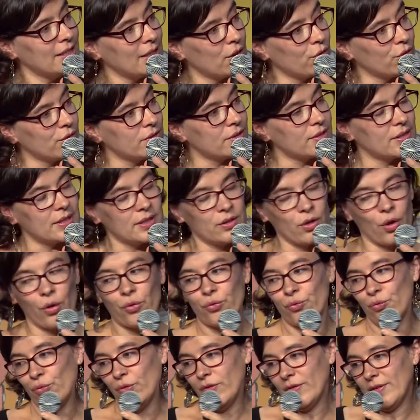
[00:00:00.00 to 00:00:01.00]
Il y a aussi
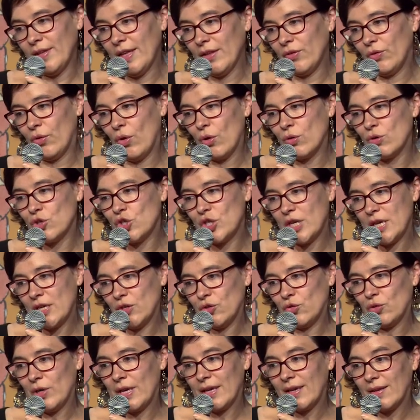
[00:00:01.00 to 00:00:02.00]
toute cette
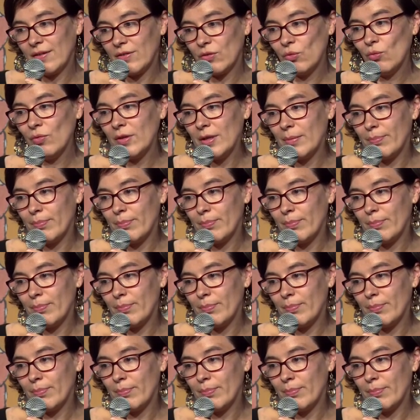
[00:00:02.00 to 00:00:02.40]
recherche sur la question